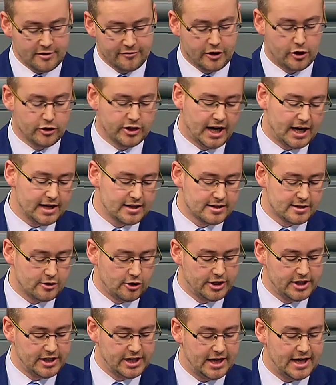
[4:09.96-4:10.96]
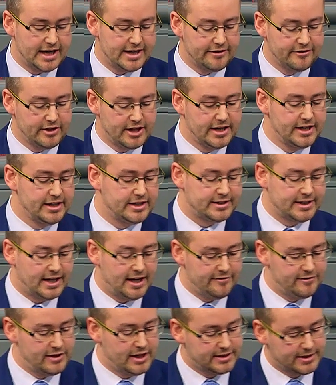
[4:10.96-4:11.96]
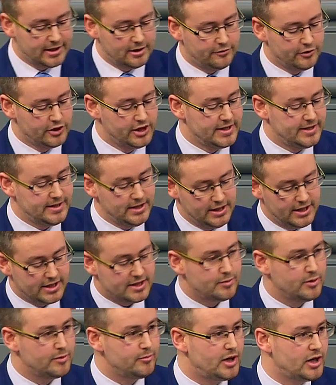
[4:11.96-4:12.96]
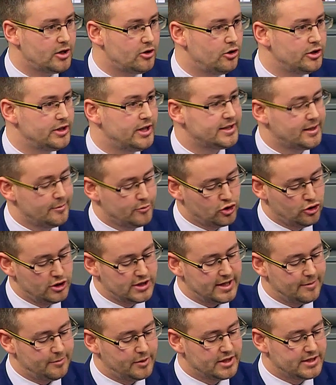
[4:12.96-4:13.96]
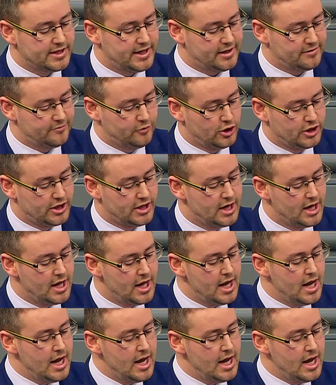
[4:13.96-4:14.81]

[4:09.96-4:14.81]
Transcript: Frau Nahles ist heute ja leider wieder nicht da, vielleicht telefoniert sie jetzt mit Macron, nachdem Schulz abgesägt wurde.